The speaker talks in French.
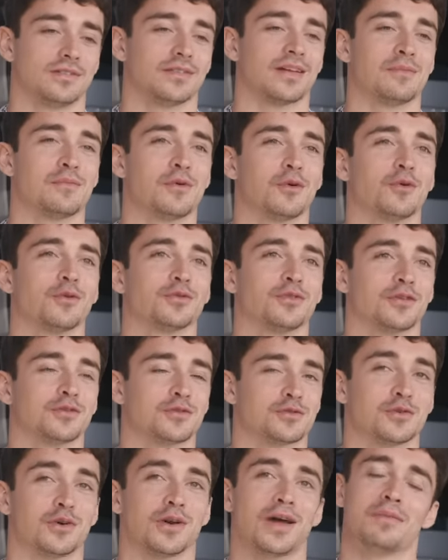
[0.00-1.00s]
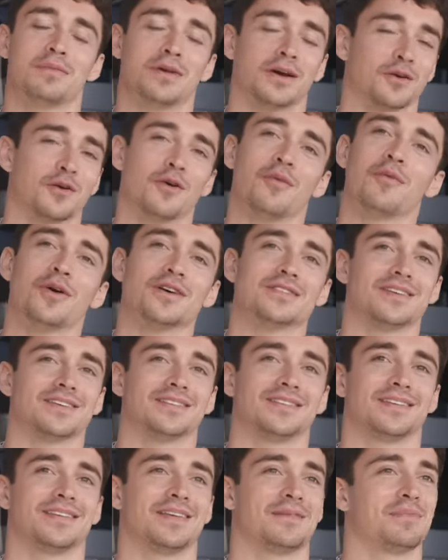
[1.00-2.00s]
extrêmement content ce jour-là, bien que moi, ça
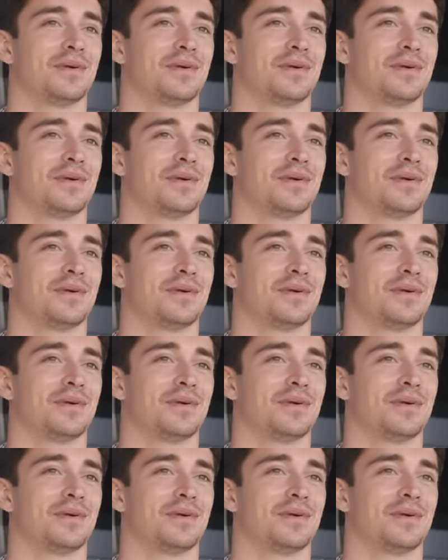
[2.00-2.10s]
c'était